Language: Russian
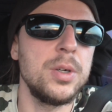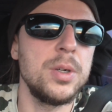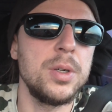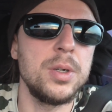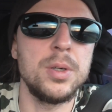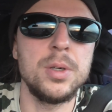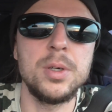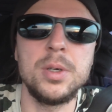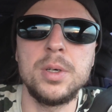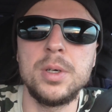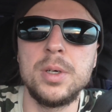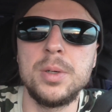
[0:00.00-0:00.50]

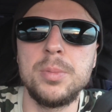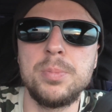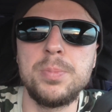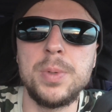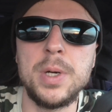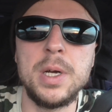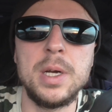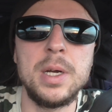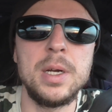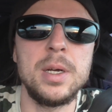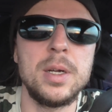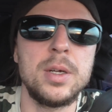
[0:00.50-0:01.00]
Э,
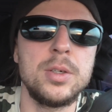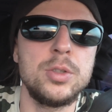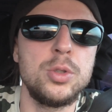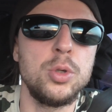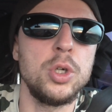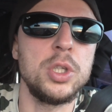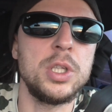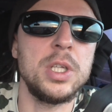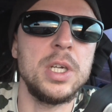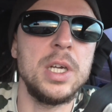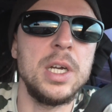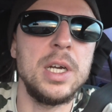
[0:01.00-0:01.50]

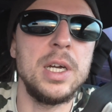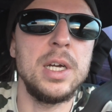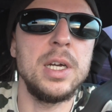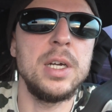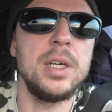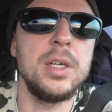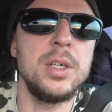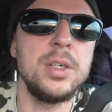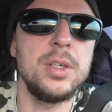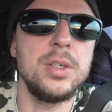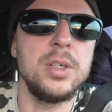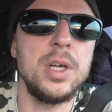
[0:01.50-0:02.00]

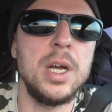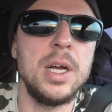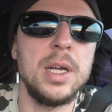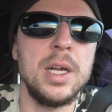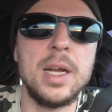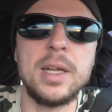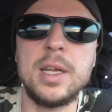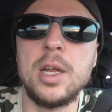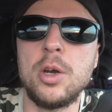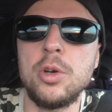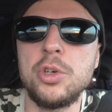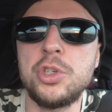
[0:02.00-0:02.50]
кто-то... А,
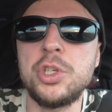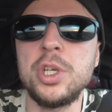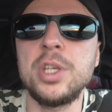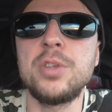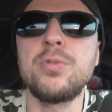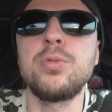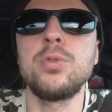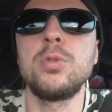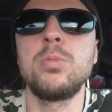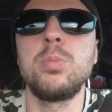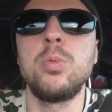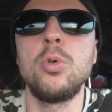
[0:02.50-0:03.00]
короче,
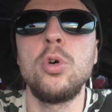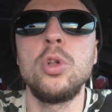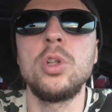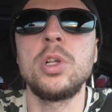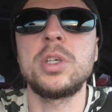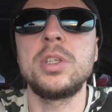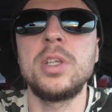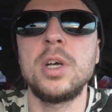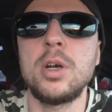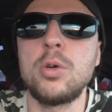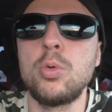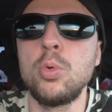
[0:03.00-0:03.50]
от
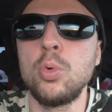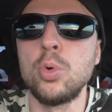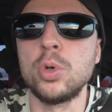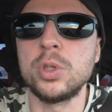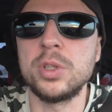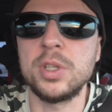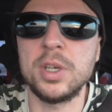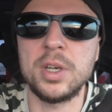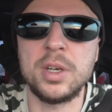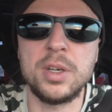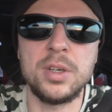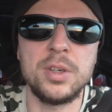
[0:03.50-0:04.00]
футболок до
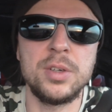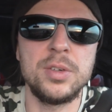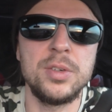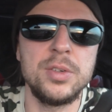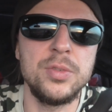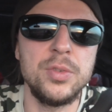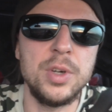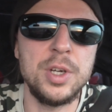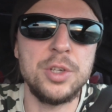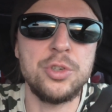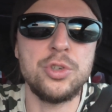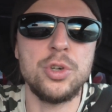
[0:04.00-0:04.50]
курток,
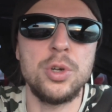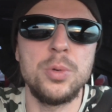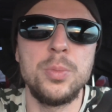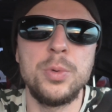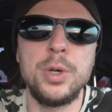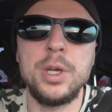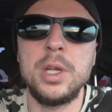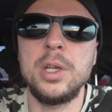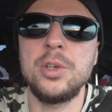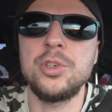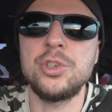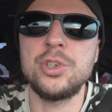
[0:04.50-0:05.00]
о
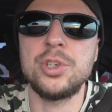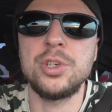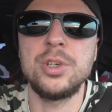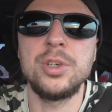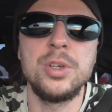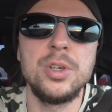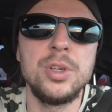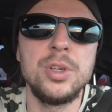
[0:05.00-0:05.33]
чем речь.